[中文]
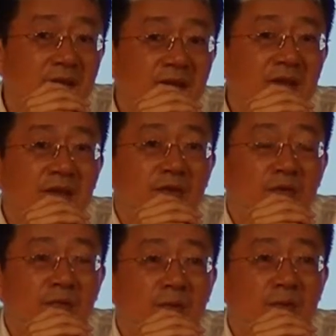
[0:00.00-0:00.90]
可是你
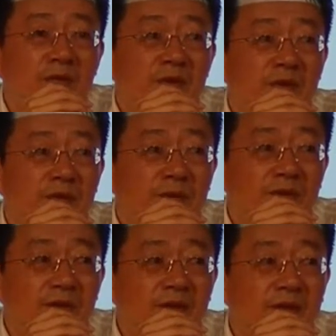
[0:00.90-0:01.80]
做了某一部分的政治妥
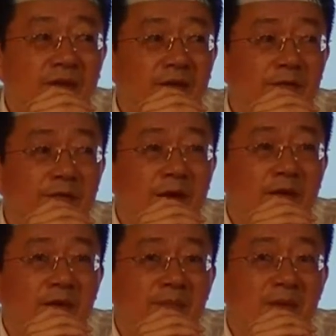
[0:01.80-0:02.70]
协，可能
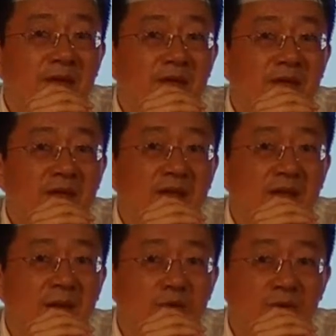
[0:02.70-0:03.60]
反而变成你
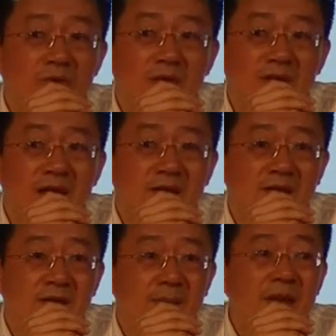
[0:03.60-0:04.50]
在追寻价
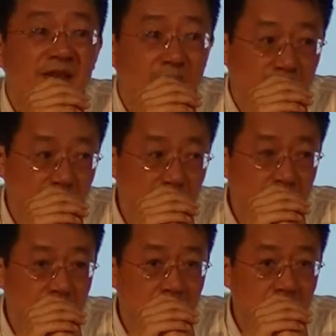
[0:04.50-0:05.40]
值的绊脚石。
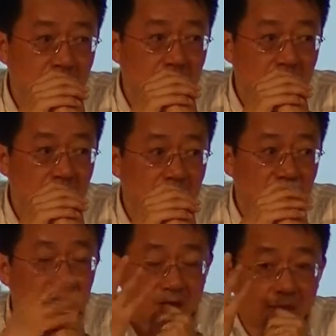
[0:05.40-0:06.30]

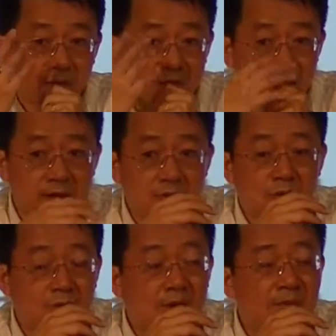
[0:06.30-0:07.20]
这可能会是这个
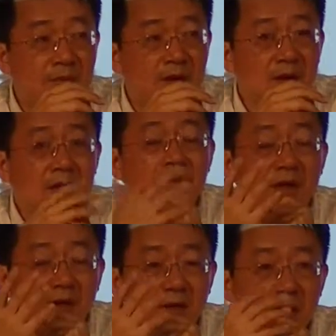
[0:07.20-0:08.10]
状况，然后第
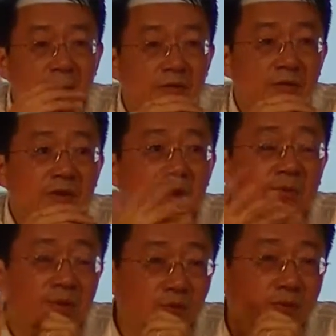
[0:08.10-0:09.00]
二个就是你要
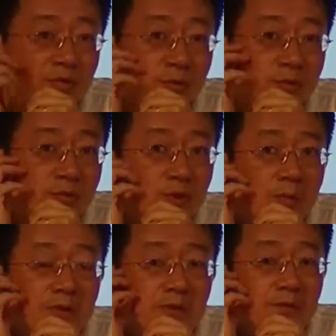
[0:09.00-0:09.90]
比如追追寻全
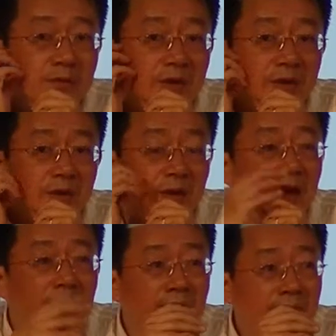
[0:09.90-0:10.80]
民政府的
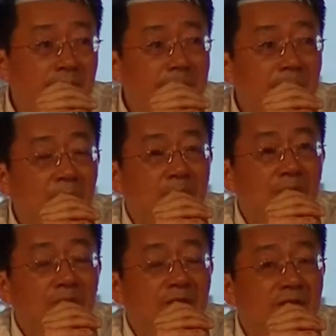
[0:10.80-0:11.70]
可能性哦，
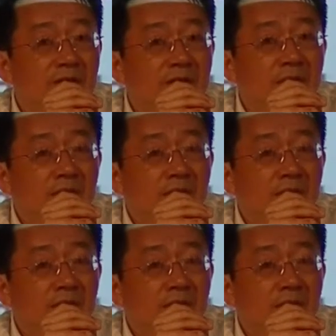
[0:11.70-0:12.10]
那我相信